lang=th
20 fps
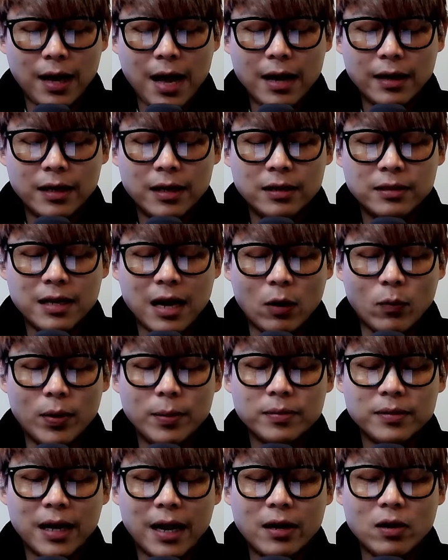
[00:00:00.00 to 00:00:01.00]
อ้างอิงจาก
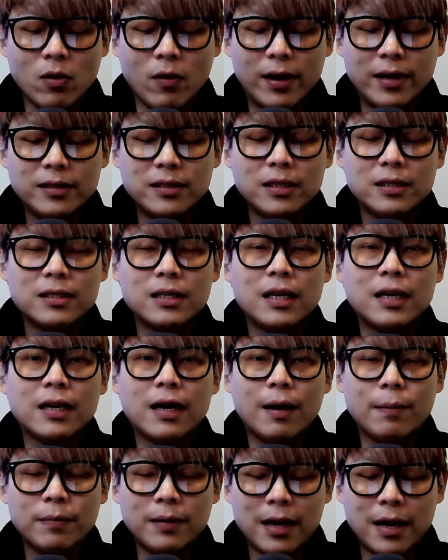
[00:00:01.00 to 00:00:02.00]
เว็บไซต์ของ SEC
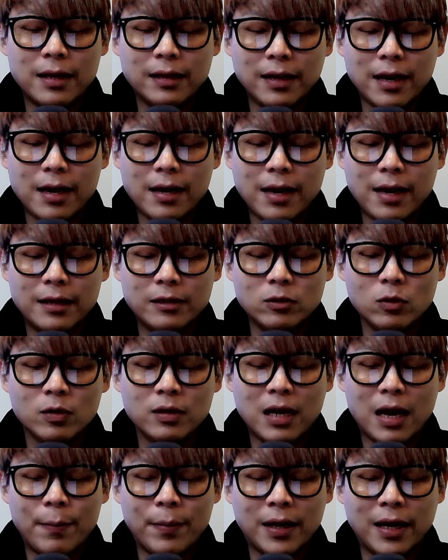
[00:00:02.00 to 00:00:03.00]
ครับการแก้ไขส่
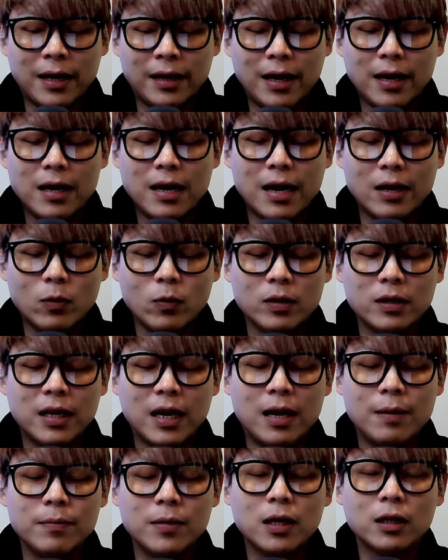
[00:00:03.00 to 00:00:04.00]
วนใหญ่ เป็นการแก้ไขกฎ
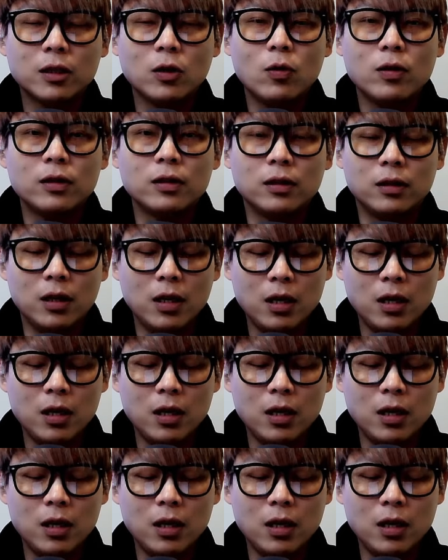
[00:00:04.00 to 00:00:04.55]
เกณฑ์เบื้องต้น